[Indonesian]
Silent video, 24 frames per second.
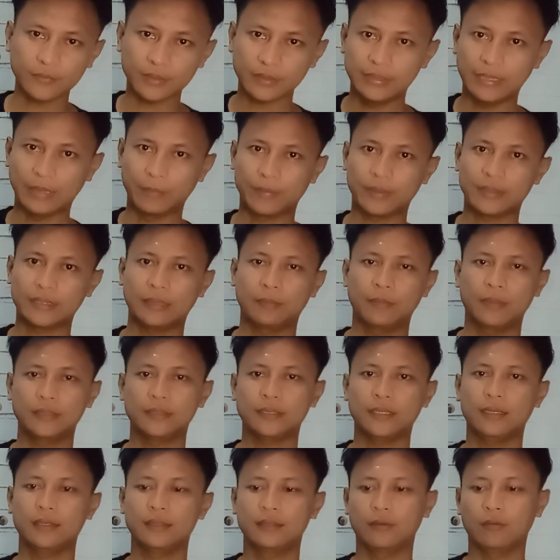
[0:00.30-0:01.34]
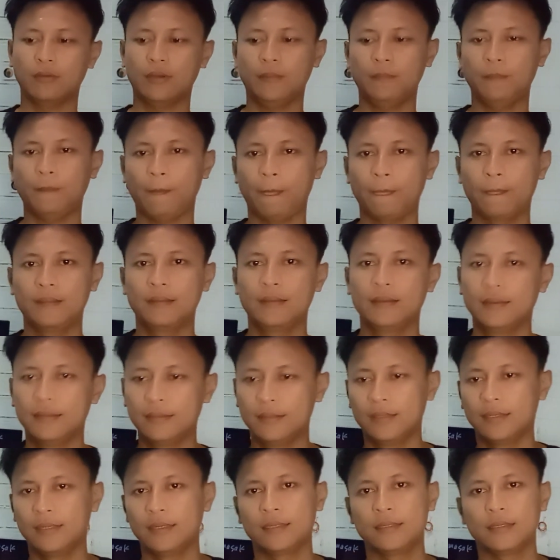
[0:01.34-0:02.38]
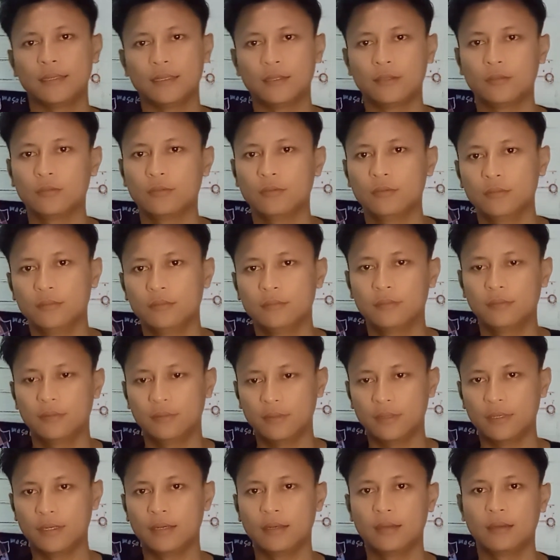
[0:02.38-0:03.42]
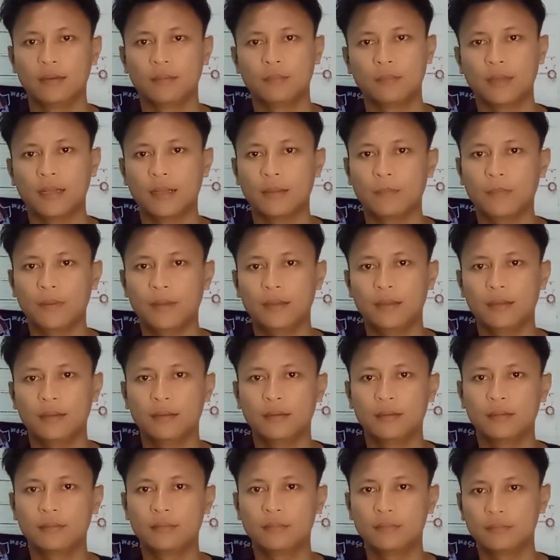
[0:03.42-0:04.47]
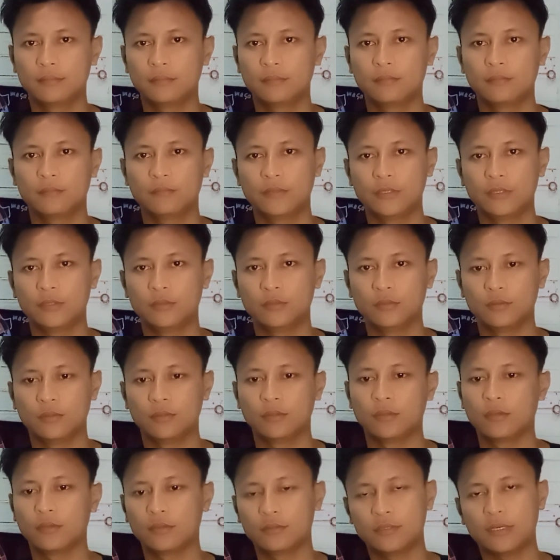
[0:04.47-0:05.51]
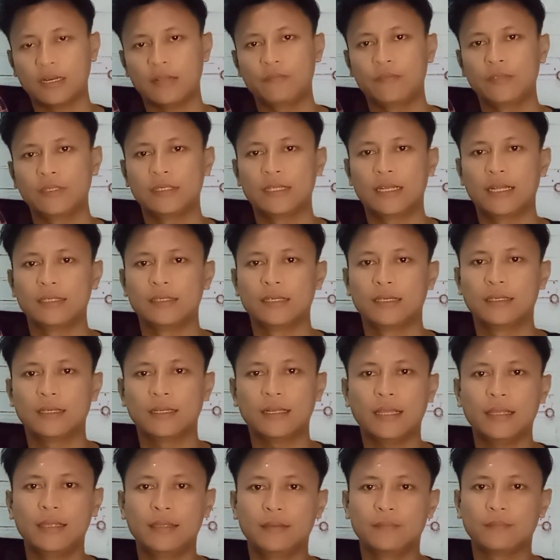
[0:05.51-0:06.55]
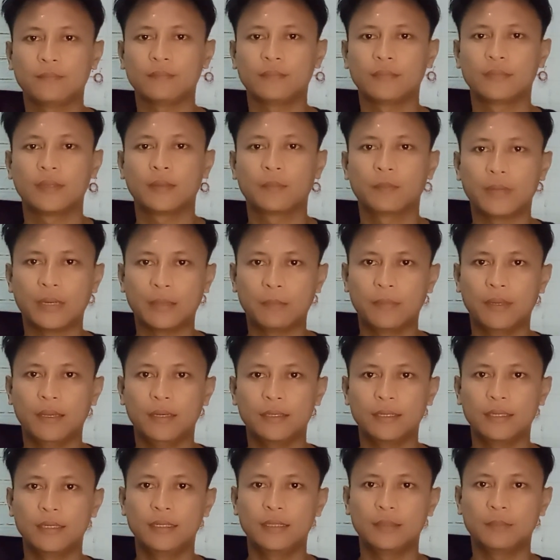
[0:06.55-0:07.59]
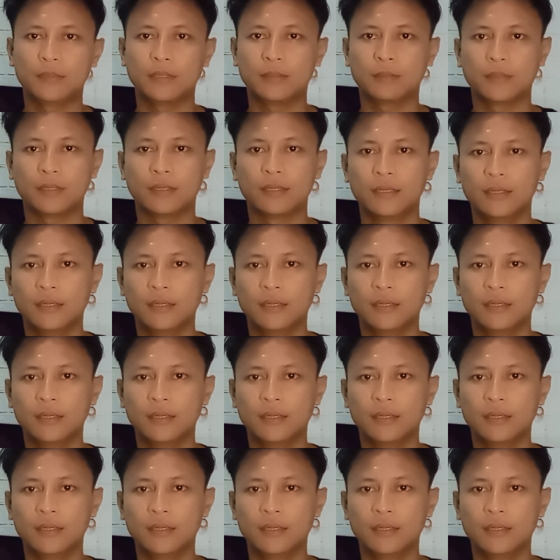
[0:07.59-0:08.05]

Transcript: Yang pertama saya jawab yaitu e, mengapa fitur trafik jelajahnya naik. Pertama gini teman-teman.